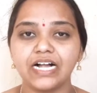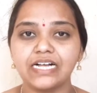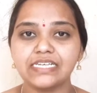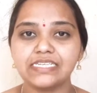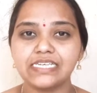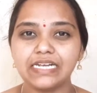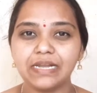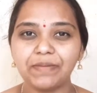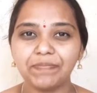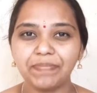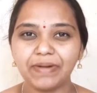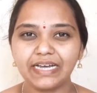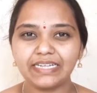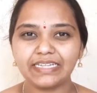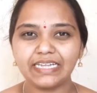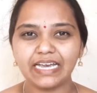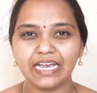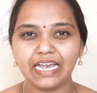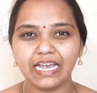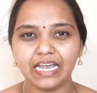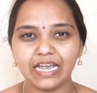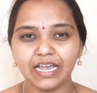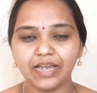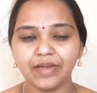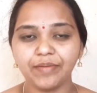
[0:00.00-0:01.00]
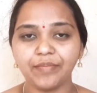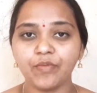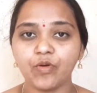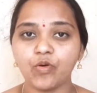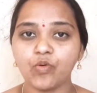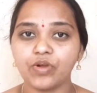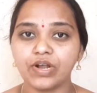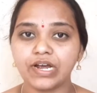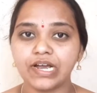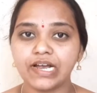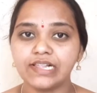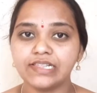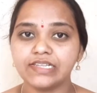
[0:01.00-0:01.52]
అసలు ఇప్పుడైతే ఏం
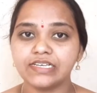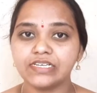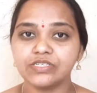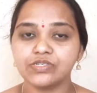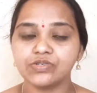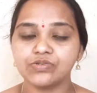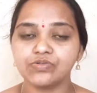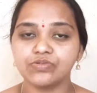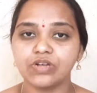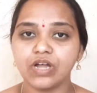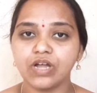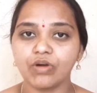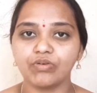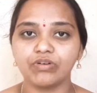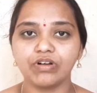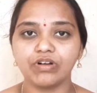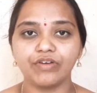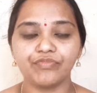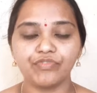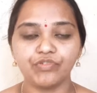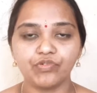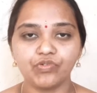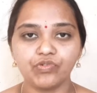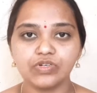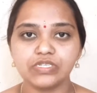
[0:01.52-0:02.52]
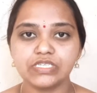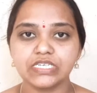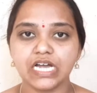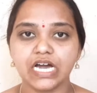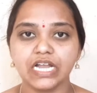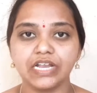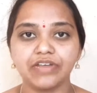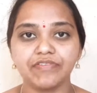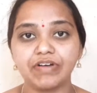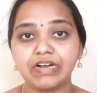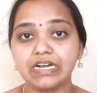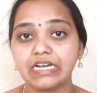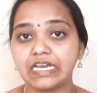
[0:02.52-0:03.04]
కూరగాయలు తీసుకున్నా కూడా ఫ్రూట్స్
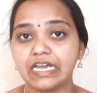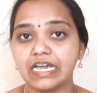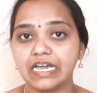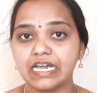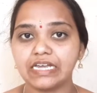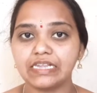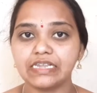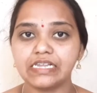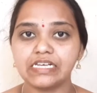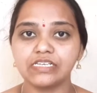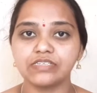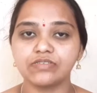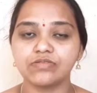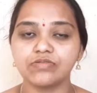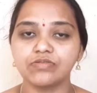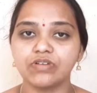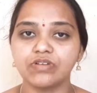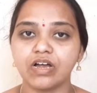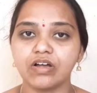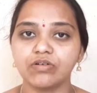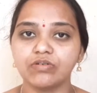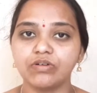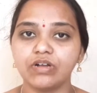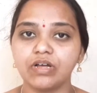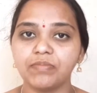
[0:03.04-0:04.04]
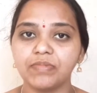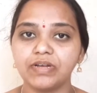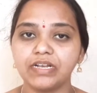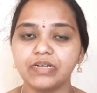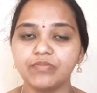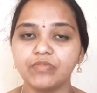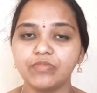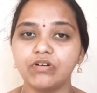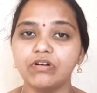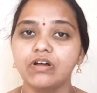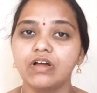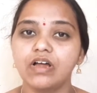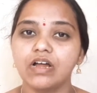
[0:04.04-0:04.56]
కానివ్వండి ఏ తీసుకున్నా కూడా
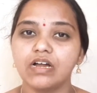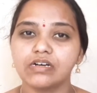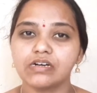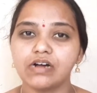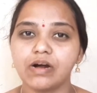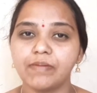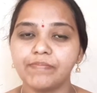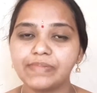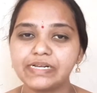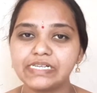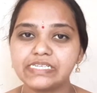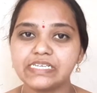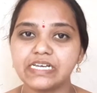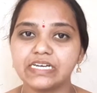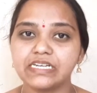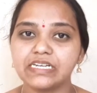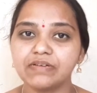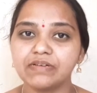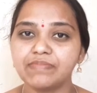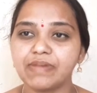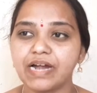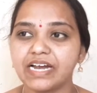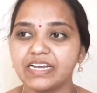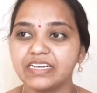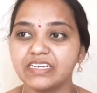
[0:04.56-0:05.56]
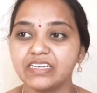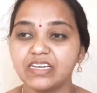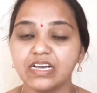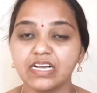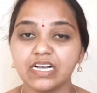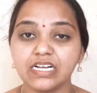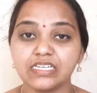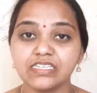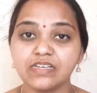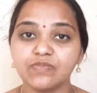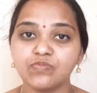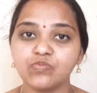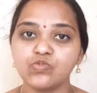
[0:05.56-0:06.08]
మనము కంపల్సరీ బయటనే
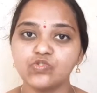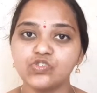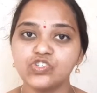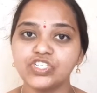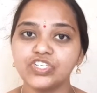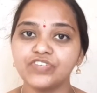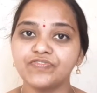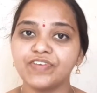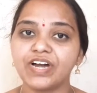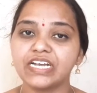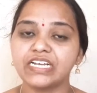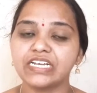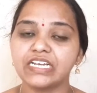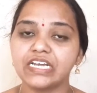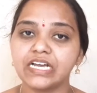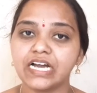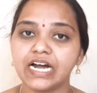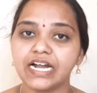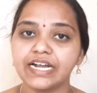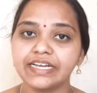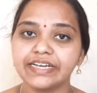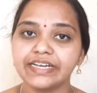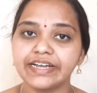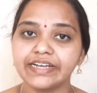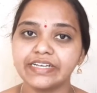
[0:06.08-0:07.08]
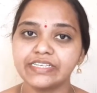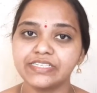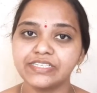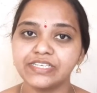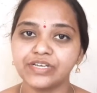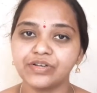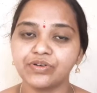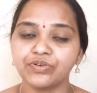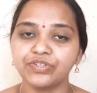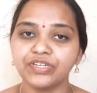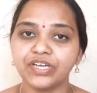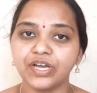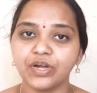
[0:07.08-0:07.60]
కాసేపు ఉంచి వాటిని కడిగేసి
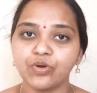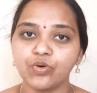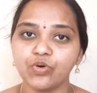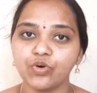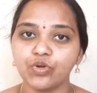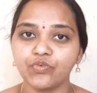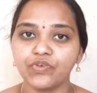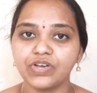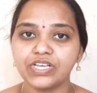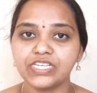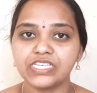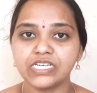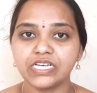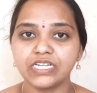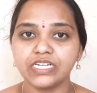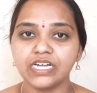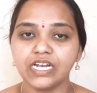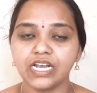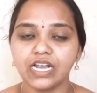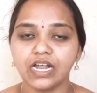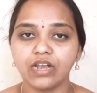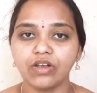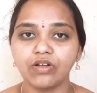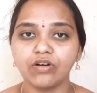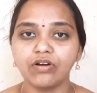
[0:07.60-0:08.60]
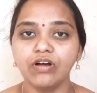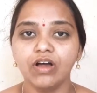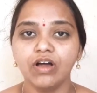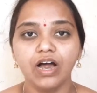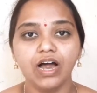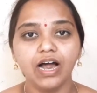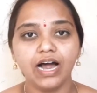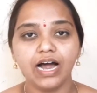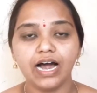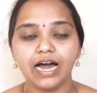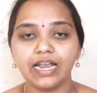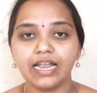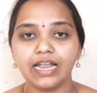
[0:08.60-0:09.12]
కొద్దిగా గోరువెచ్చ నీళ్ళలో
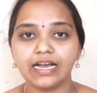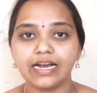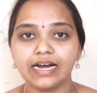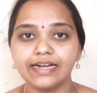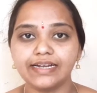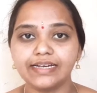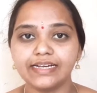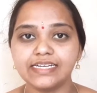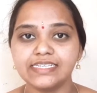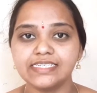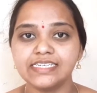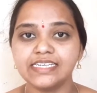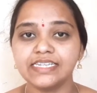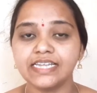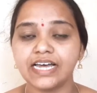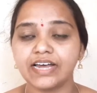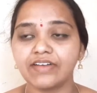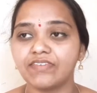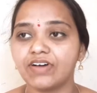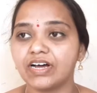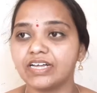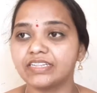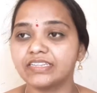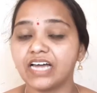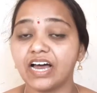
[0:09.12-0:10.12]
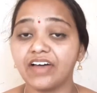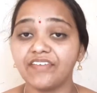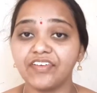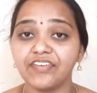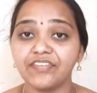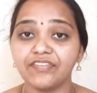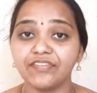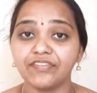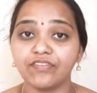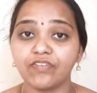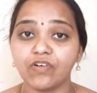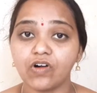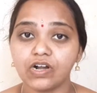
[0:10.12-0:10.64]
అలా కడిగేసిన తర్వాత అవి
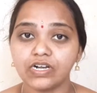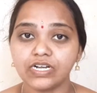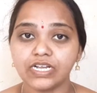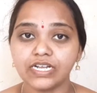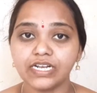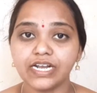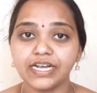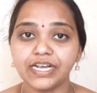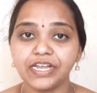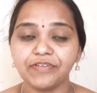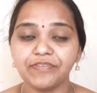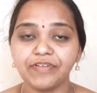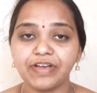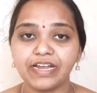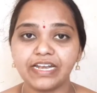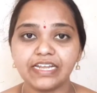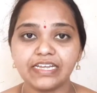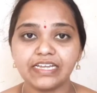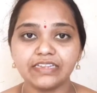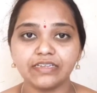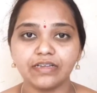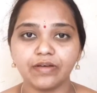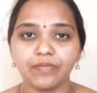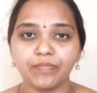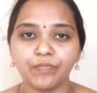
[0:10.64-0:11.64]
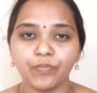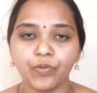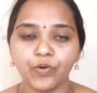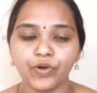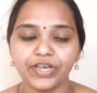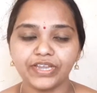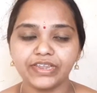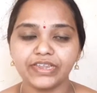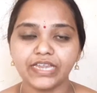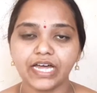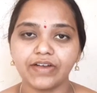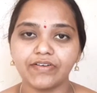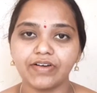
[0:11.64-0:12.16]
వాటర్ అని వెళ్ళిన
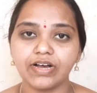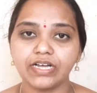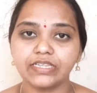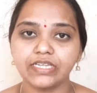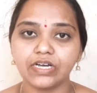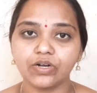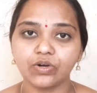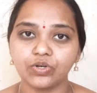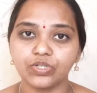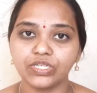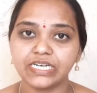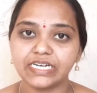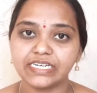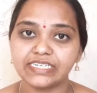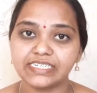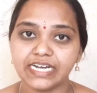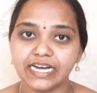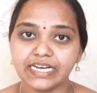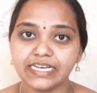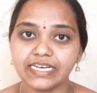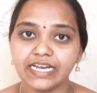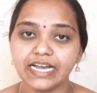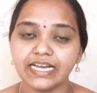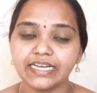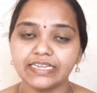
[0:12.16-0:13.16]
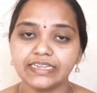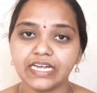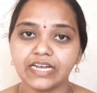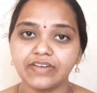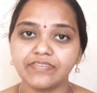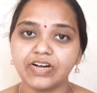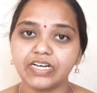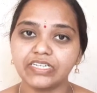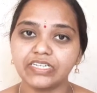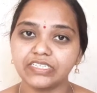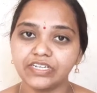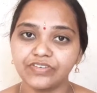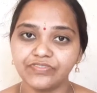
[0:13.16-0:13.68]
పోయిన తర్వాత కొద్దిగా డ్రై అయిన
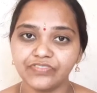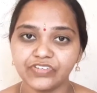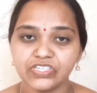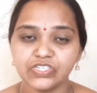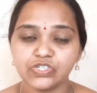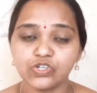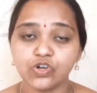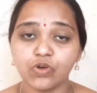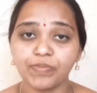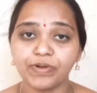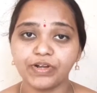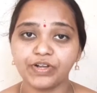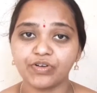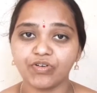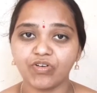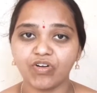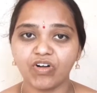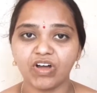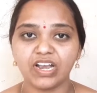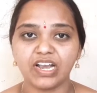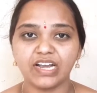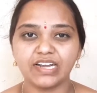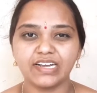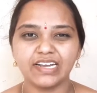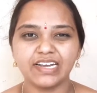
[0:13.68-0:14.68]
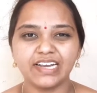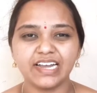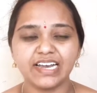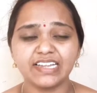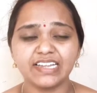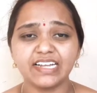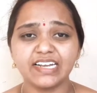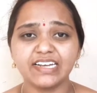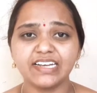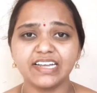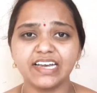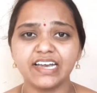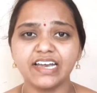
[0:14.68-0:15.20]
తర్వాతనే ఫ్రిడ్జ్లో పెట్టుకోవాలండి
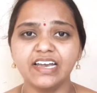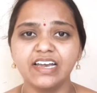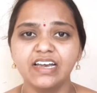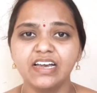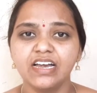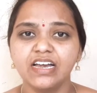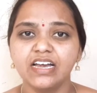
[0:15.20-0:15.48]
లేదంటే